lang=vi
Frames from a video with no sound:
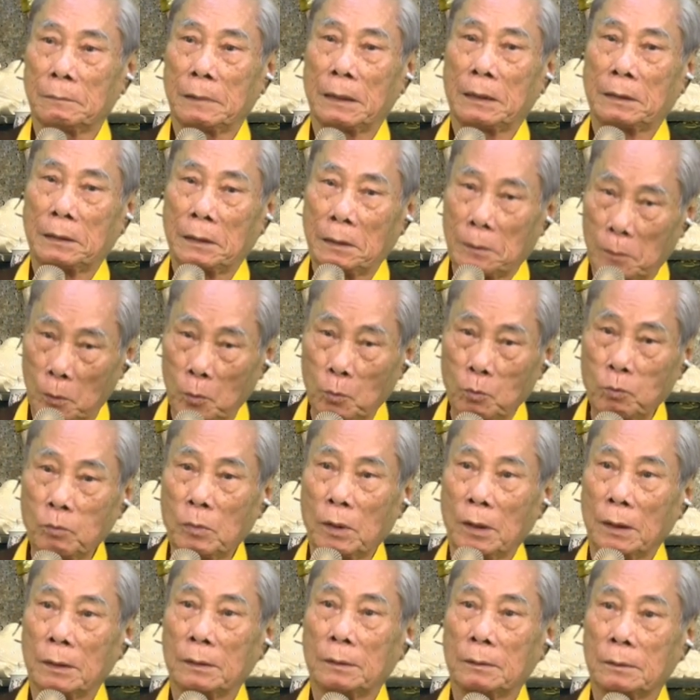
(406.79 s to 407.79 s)
là rất
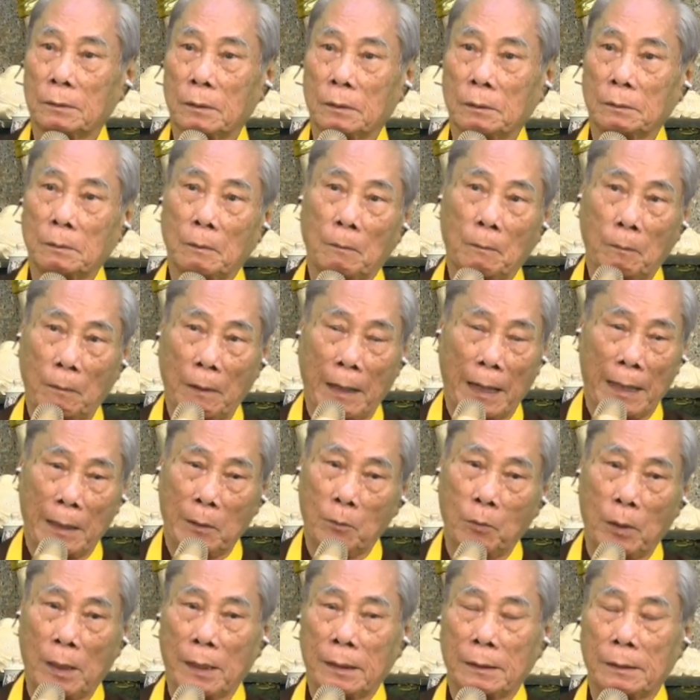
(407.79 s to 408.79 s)
đúng đó. Còn
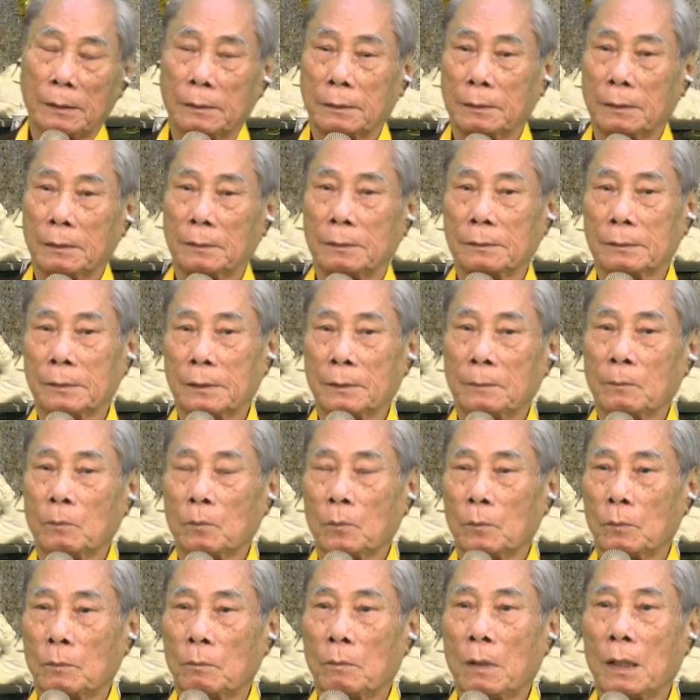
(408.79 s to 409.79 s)
lạng quạng là thôi,
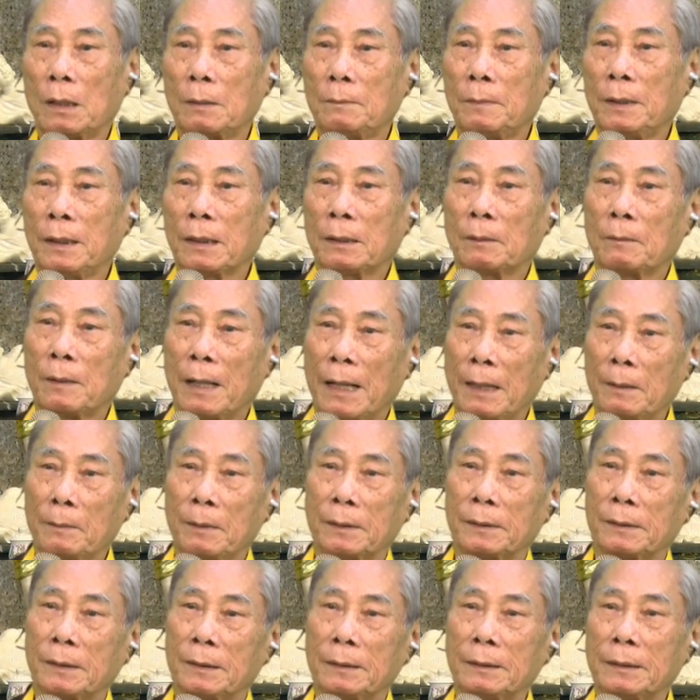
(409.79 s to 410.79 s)
mới biết không
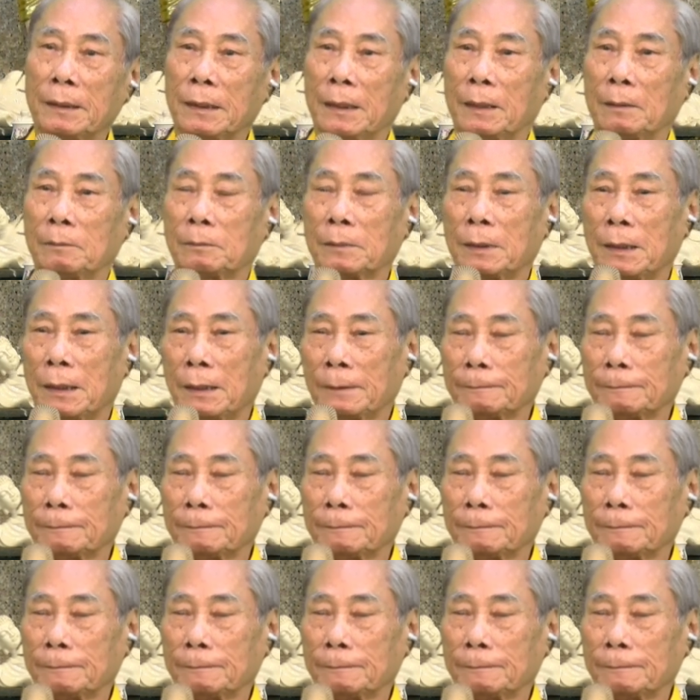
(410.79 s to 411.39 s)
2-3 chữ đi học,